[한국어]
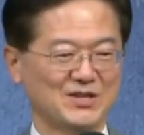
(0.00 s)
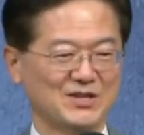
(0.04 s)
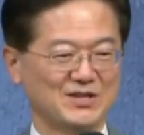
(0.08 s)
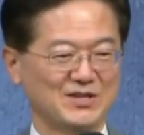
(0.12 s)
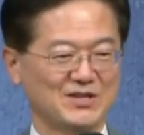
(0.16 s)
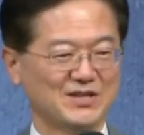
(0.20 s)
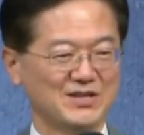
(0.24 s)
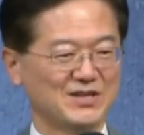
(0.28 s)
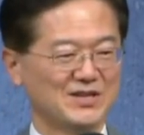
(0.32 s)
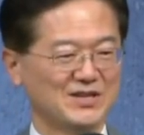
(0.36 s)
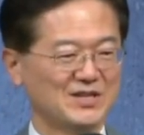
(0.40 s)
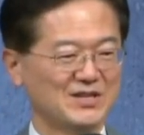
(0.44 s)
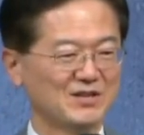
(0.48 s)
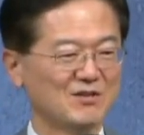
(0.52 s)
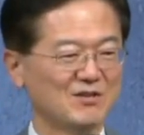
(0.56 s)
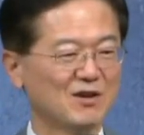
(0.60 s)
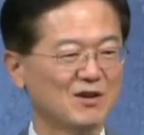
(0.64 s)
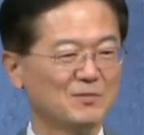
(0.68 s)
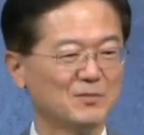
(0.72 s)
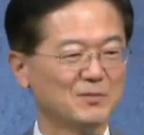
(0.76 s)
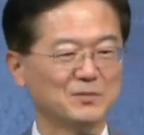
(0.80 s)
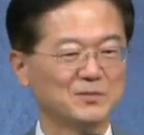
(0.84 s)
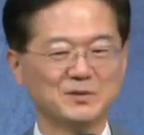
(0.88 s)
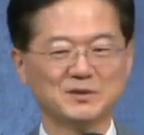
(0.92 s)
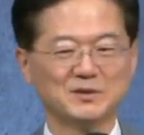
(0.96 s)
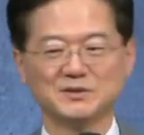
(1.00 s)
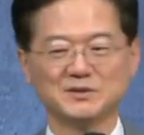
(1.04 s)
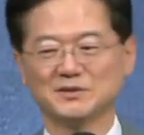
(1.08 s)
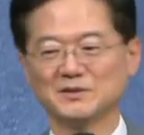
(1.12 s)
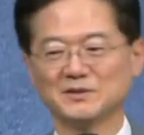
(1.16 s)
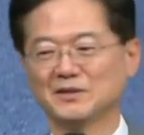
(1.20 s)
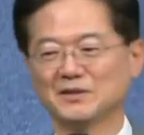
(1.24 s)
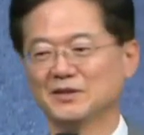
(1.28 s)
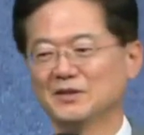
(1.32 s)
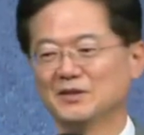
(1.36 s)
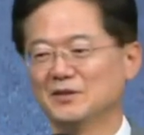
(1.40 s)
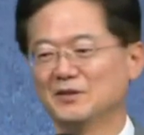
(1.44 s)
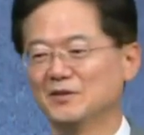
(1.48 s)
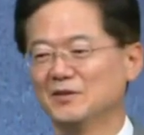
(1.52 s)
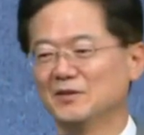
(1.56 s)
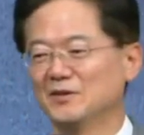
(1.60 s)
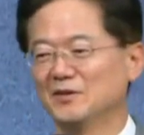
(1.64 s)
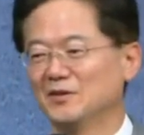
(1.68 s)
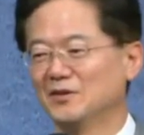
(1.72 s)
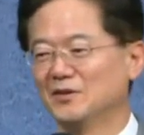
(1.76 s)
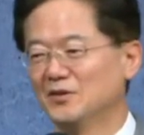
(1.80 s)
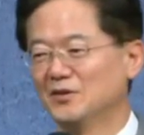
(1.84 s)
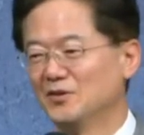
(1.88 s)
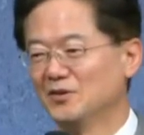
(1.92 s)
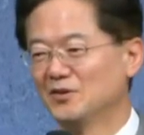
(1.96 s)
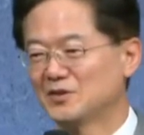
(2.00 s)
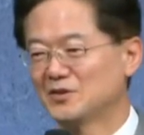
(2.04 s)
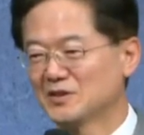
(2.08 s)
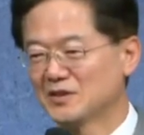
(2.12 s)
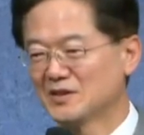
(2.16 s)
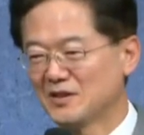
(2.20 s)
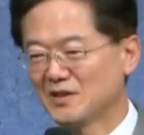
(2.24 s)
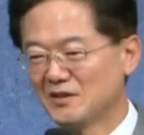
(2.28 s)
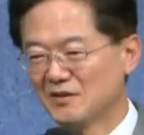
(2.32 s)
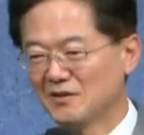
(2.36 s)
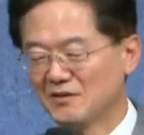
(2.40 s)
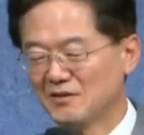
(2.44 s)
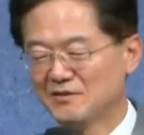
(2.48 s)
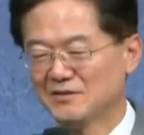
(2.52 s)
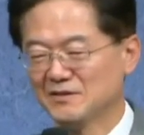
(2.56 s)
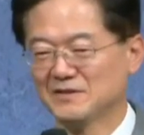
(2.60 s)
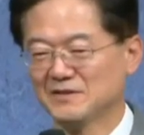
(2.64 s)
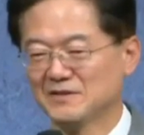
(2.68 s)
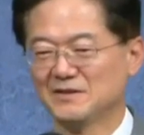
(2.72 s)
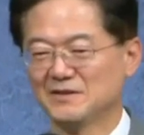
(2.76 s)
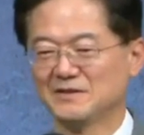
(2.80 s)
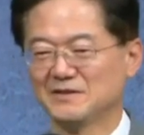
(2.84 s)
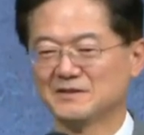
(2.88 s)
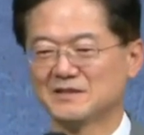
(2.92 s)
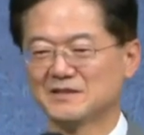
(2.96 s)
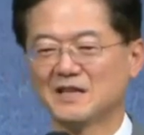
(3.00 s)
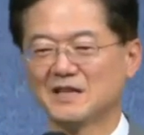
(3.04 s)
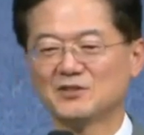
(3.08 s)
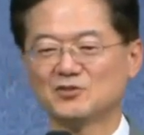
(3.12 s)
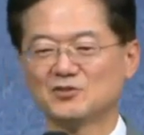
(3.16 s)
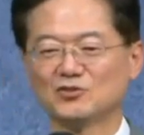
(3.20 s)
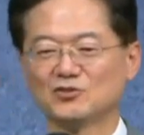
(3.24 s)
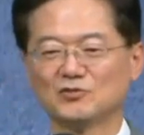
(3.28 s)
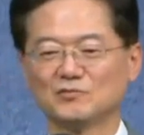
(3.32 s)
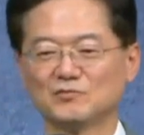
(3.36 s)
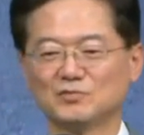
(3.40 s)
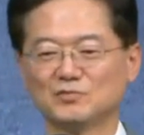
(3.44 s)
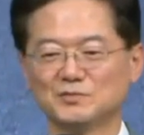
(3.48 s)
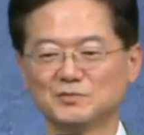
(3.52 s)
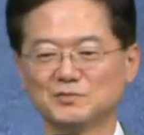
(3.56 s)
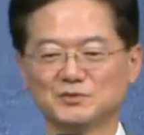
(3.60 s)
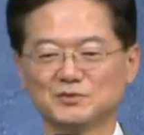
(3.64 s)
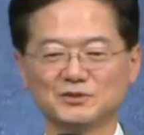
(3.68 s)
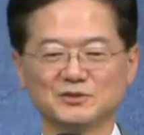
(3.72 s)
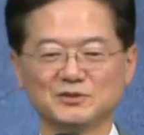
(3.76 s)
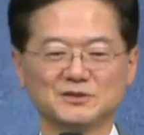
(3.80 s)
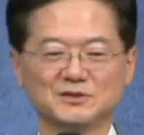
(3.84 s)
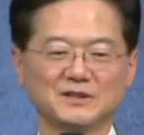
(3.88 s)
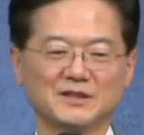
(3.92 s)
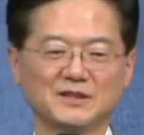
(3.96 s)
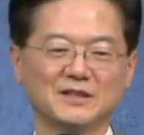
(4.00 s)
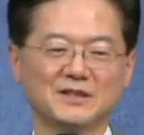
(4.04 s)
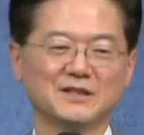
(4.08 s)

예. 영화 보면 어떻게 해요? 사이좋은 부부는